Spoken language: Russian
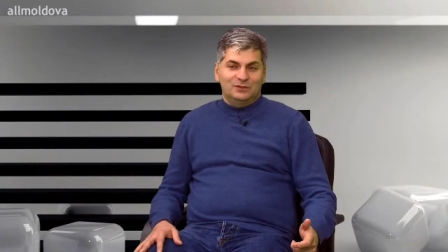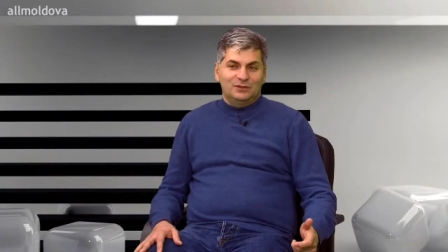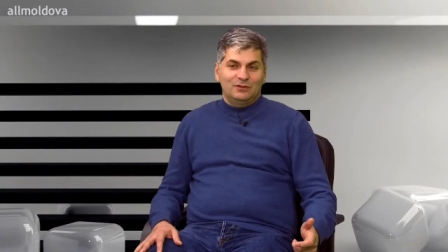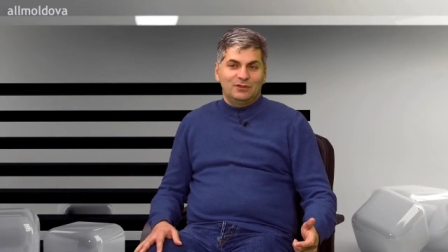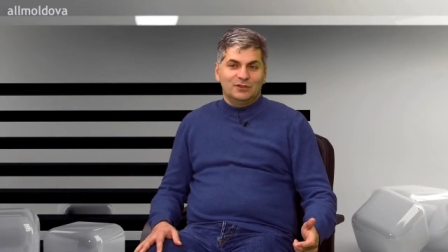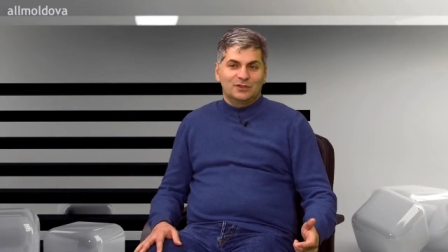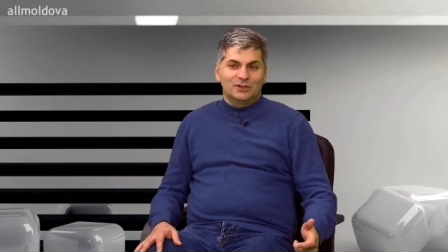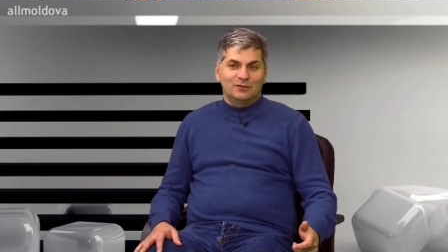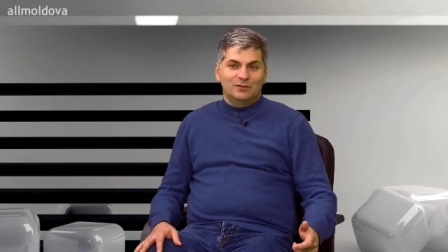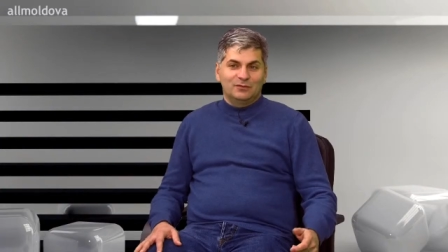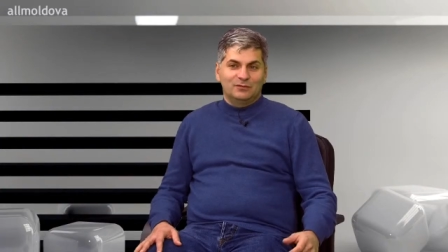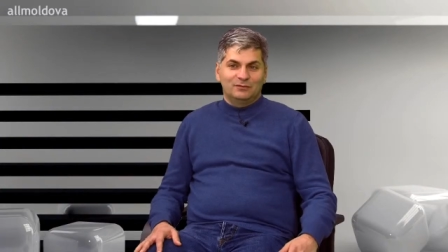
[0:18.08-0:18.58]
В
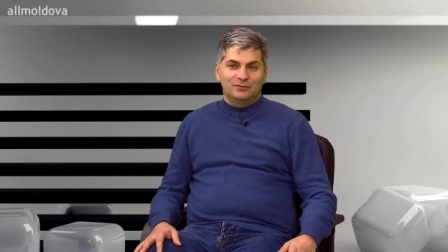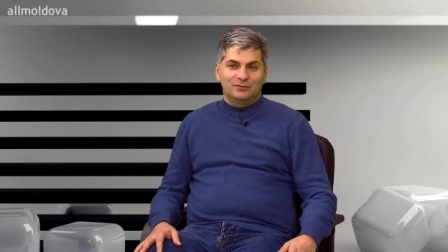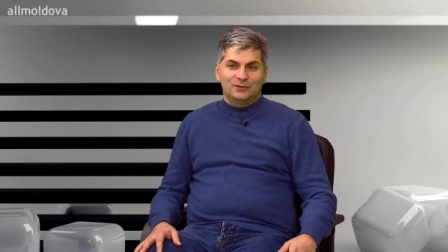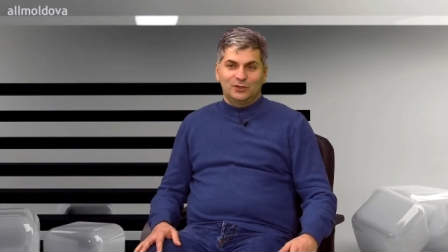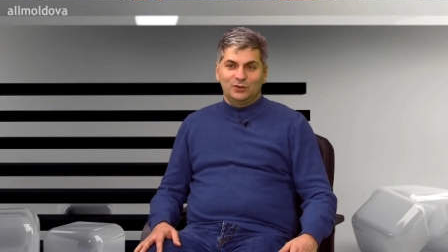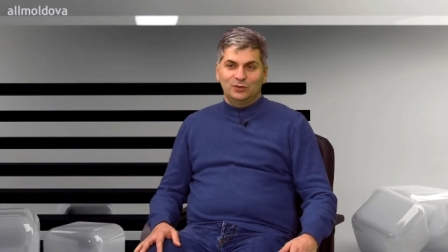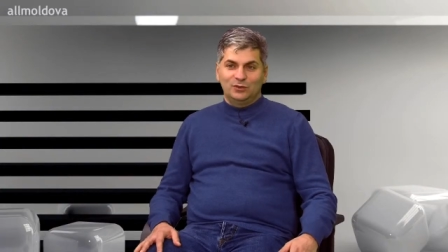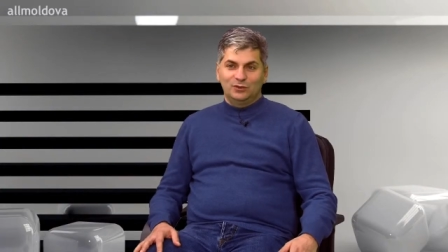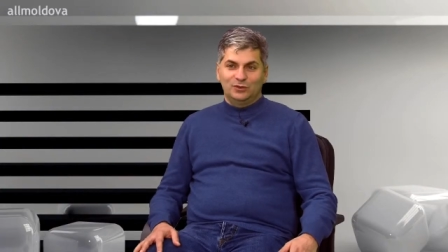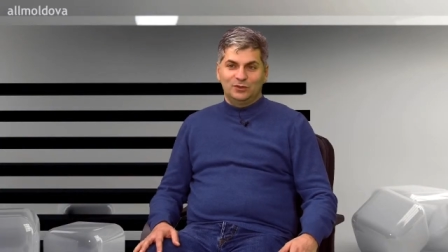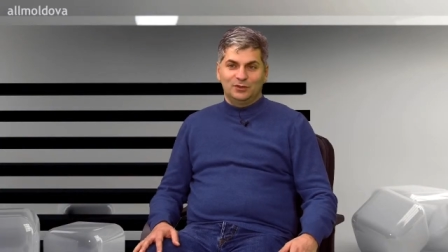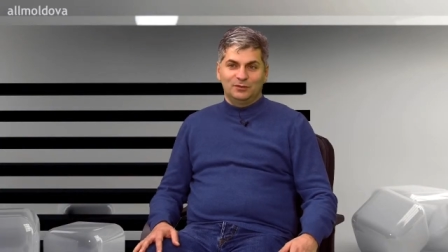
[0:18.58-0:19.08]
Советском
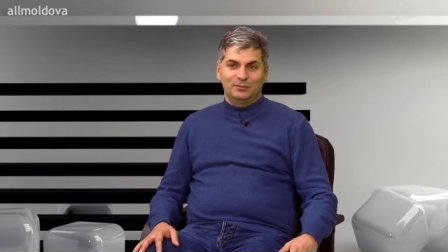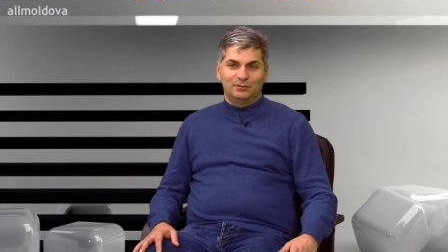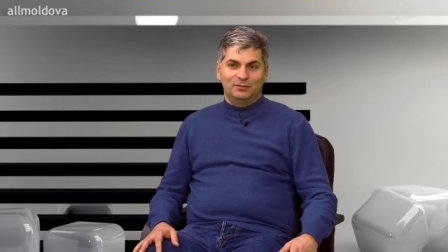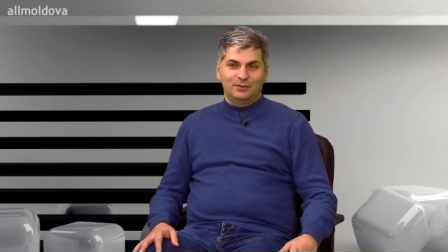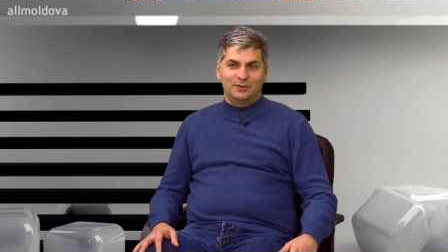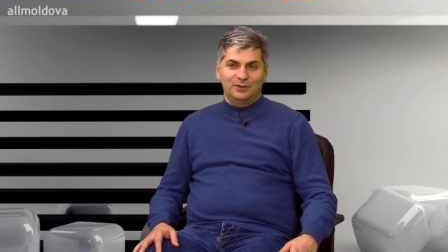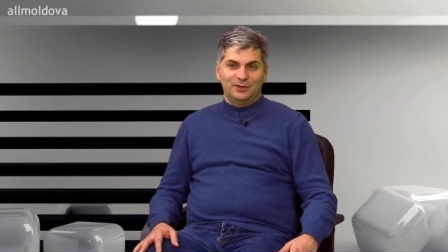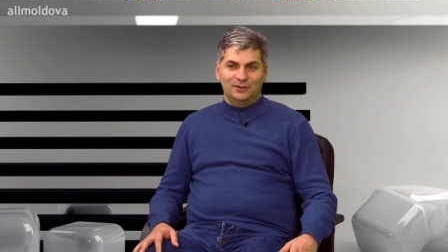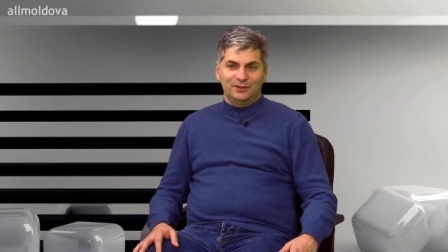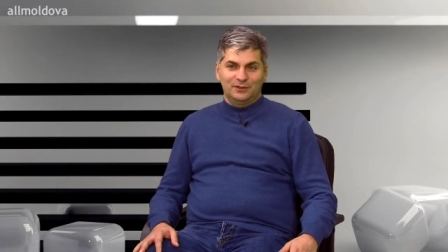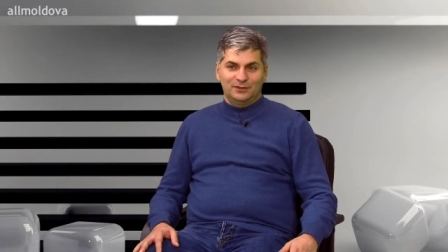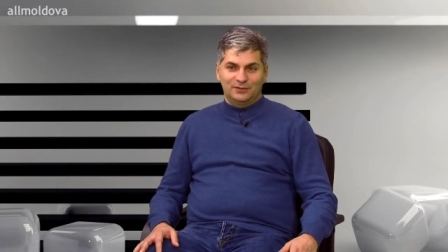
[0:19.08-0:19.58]
Союзе,
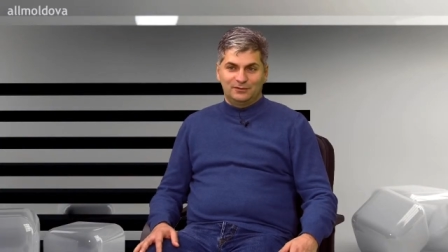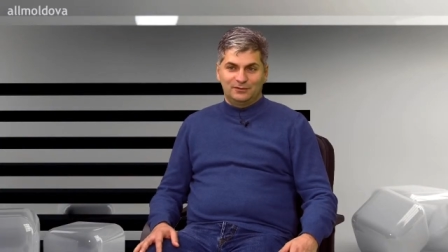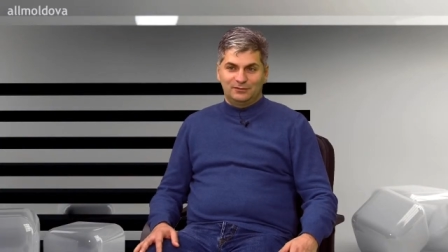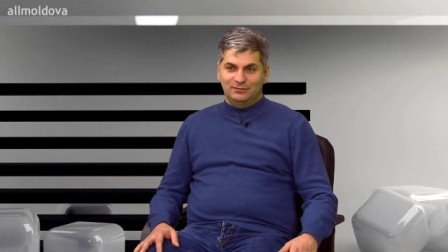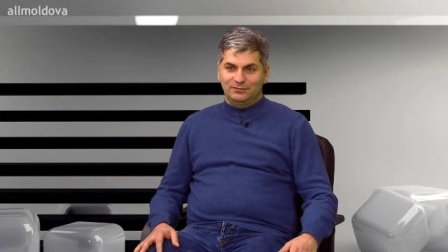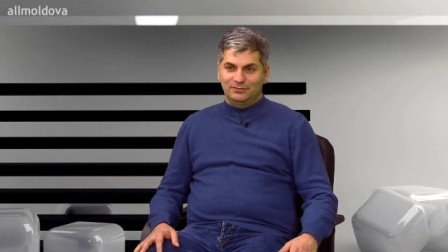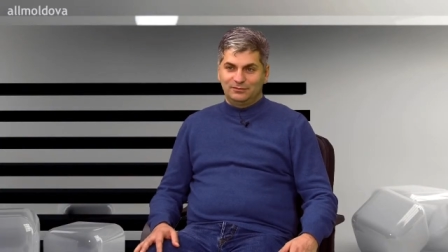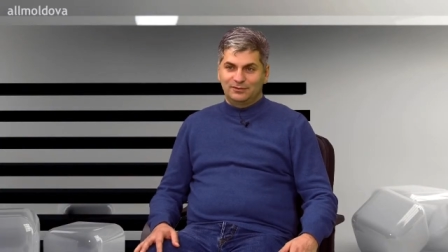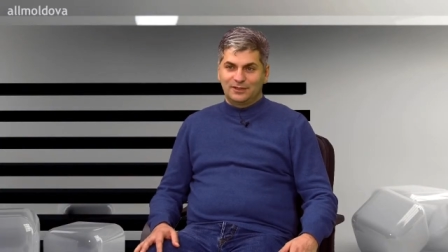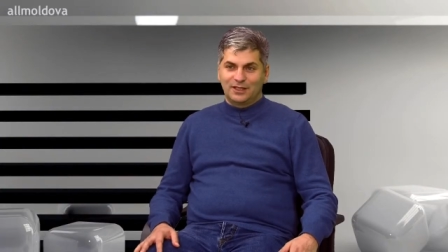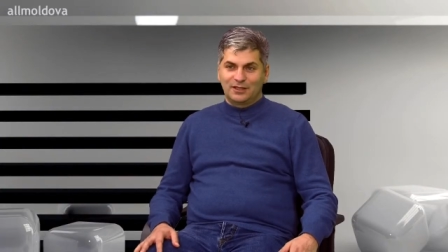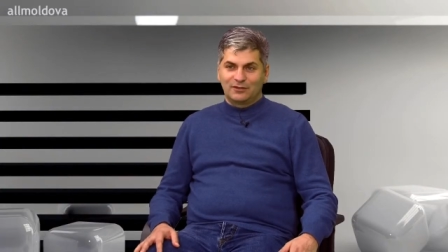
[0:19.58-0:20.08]
при,
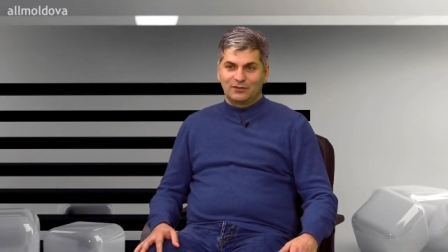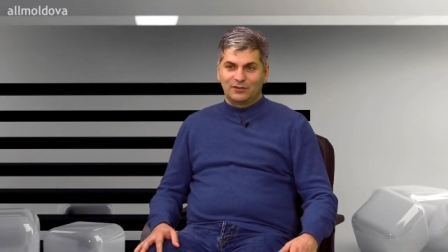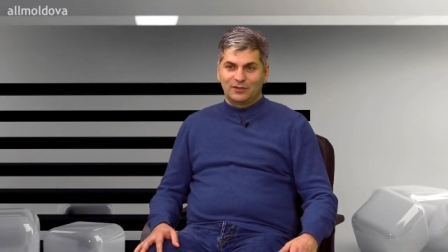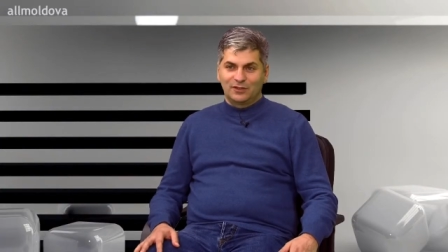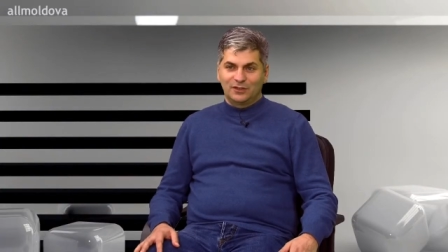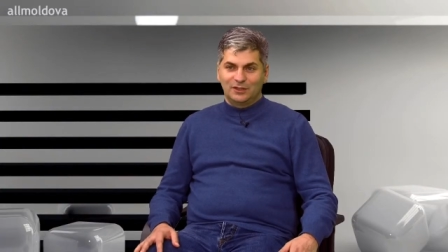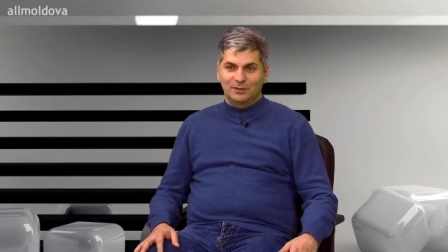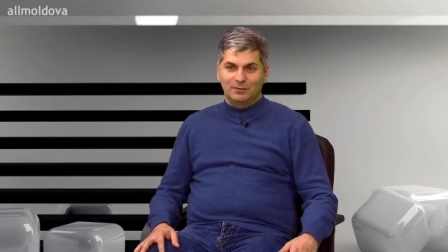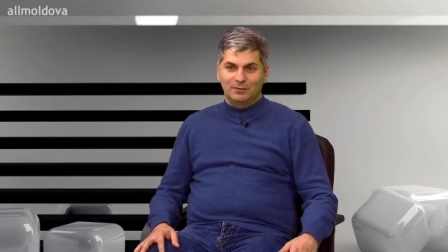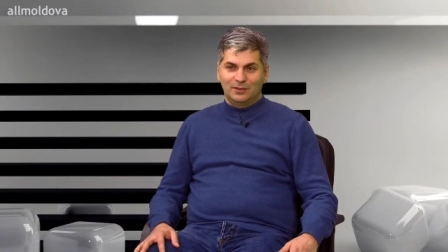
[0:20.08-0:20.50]
как вы говорите,